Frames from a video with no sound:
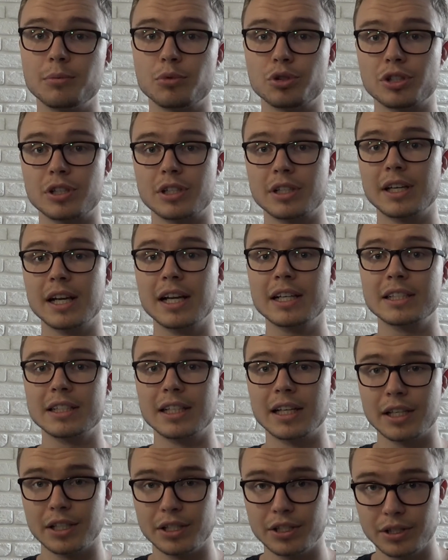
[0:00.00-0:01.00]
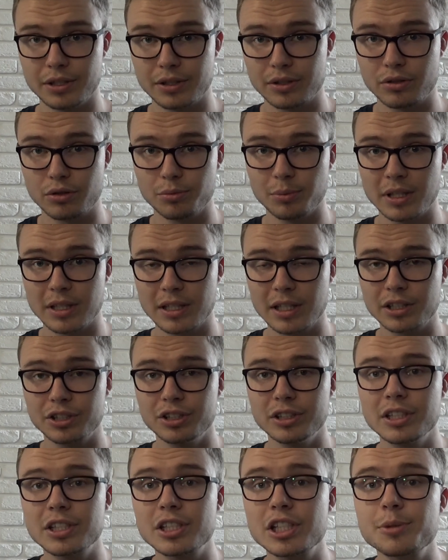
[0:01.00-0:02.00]
możesz grać na jakichś instrumentach,
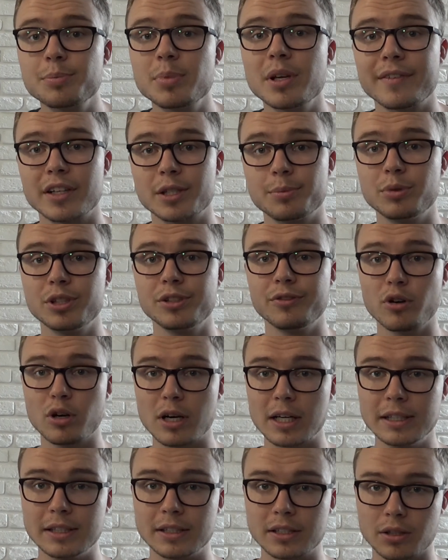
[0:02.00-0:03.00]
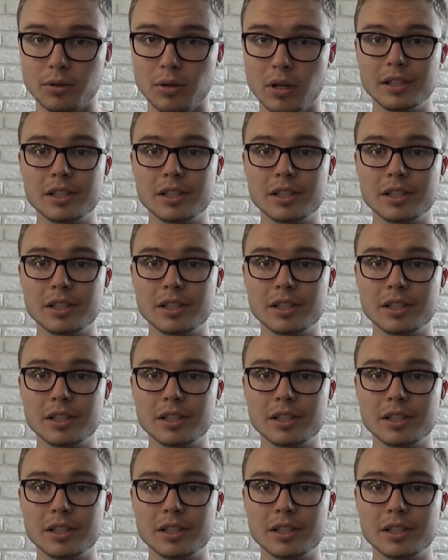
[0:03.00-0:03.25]
czy też śpiewać, być wokalistą.